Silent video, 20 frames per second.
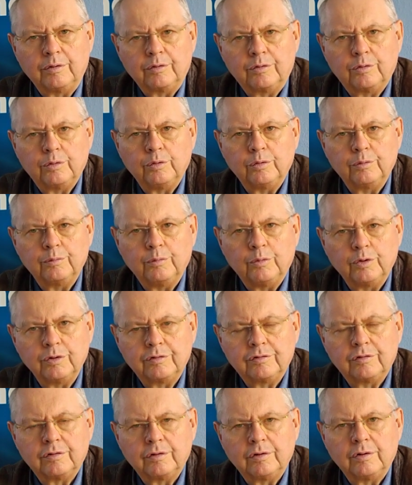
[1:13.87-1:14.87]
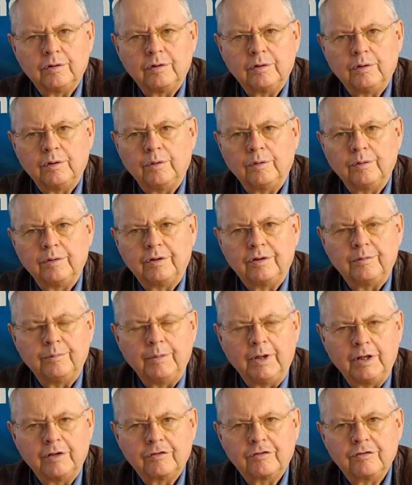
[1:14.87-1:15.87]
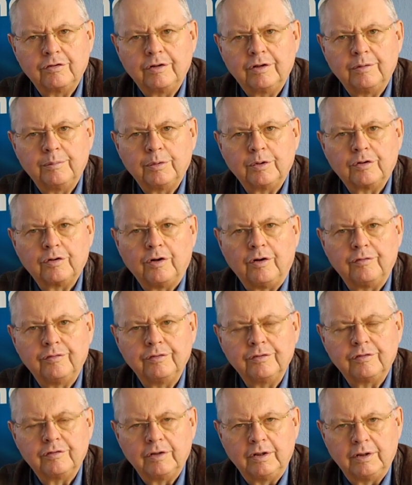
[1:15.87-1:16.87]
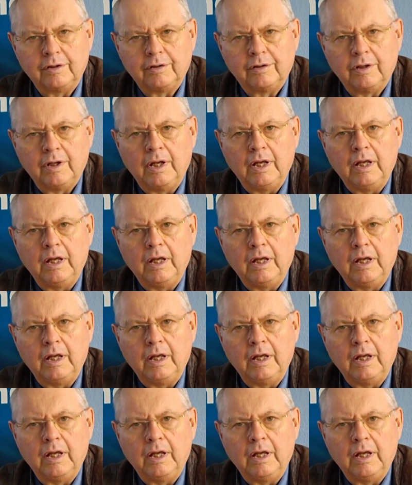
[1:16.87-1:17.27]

tun muss und die Menschen, die betroffen sind,